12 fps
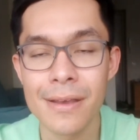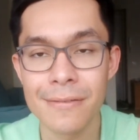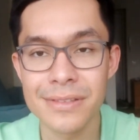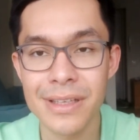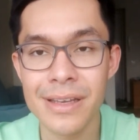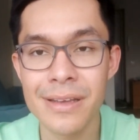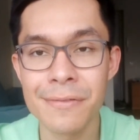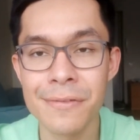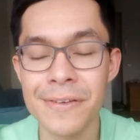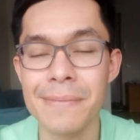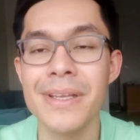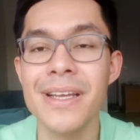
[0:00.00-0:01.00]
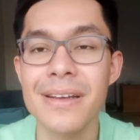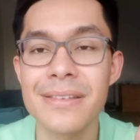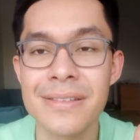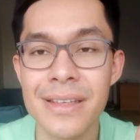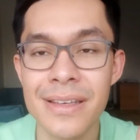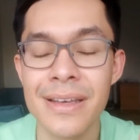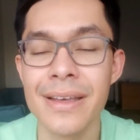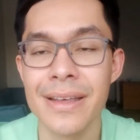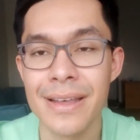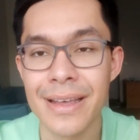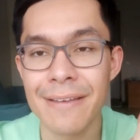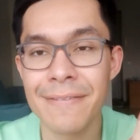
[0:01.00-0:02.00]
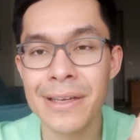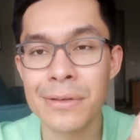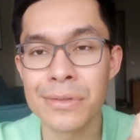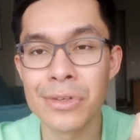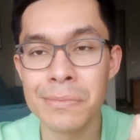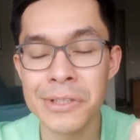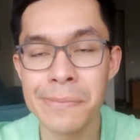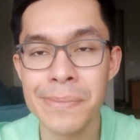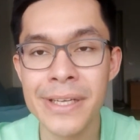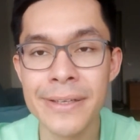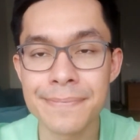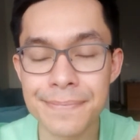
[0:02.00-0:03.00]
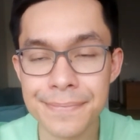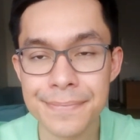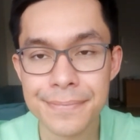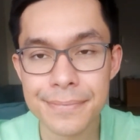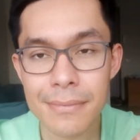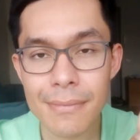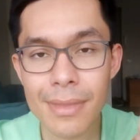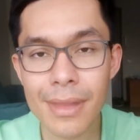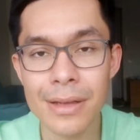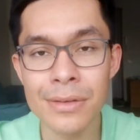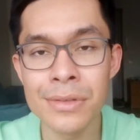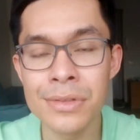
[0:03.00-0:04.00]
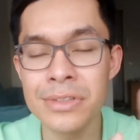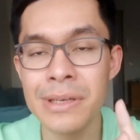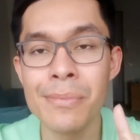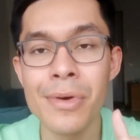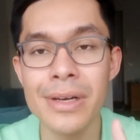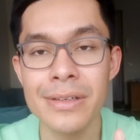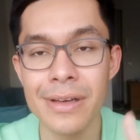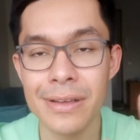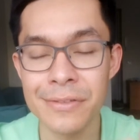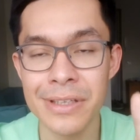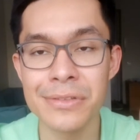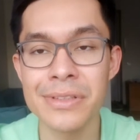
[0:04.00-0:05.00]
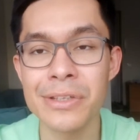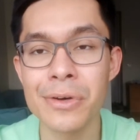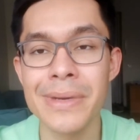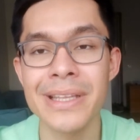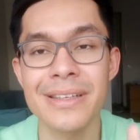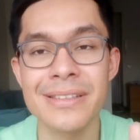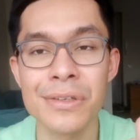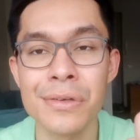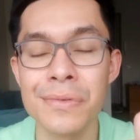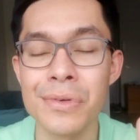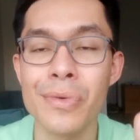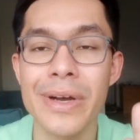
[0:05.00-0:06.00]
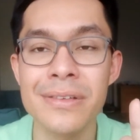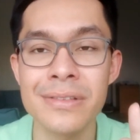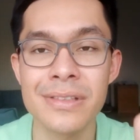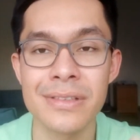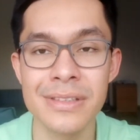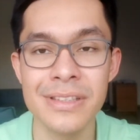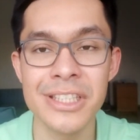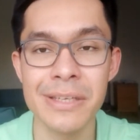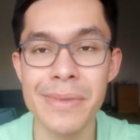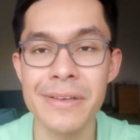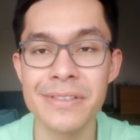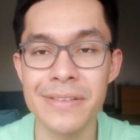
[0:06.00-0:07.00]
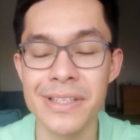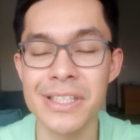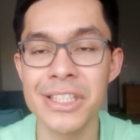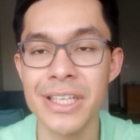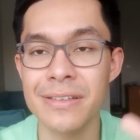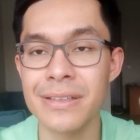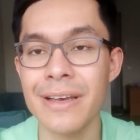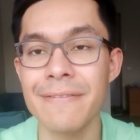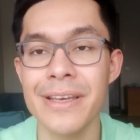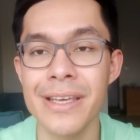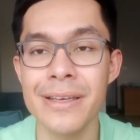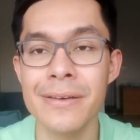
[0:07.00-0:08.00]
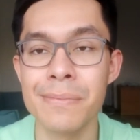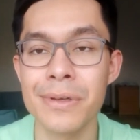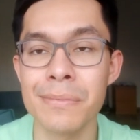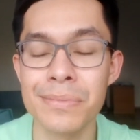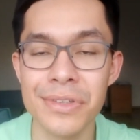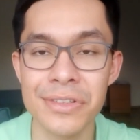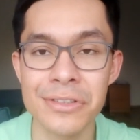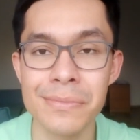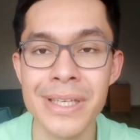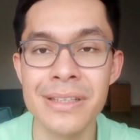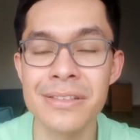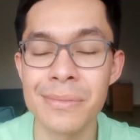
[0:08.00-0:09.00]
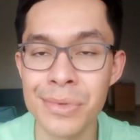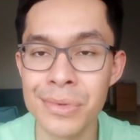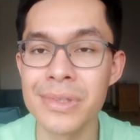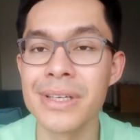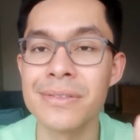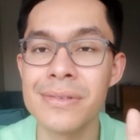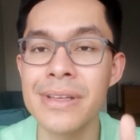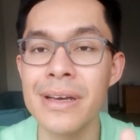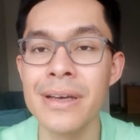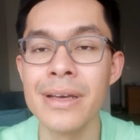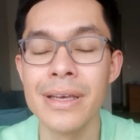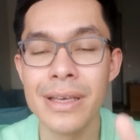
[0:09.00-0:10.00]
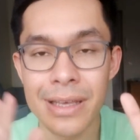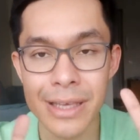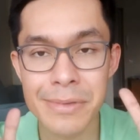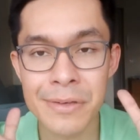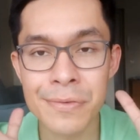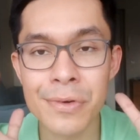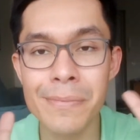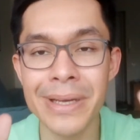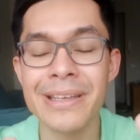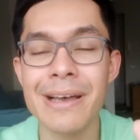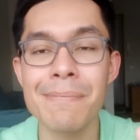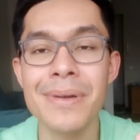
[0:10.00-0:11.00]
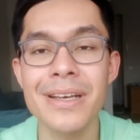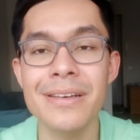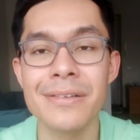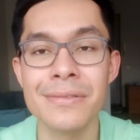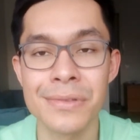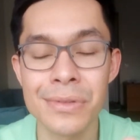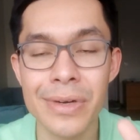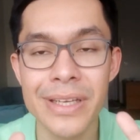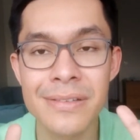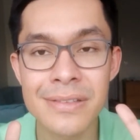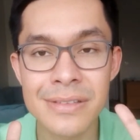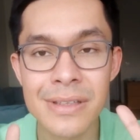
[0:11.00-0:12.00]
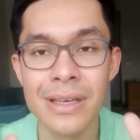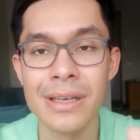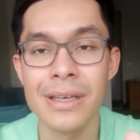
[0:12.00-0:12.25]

vous allez vous familiariser avec le dropshipping. Le deuxième mois, vous allez aussi remettre à zéro vos croyances. Si jamais vous avez déjà travaillé pendant plusieurs semaines sans beaucoup de résultats, eh bien, il faut remettre à plat vos croyances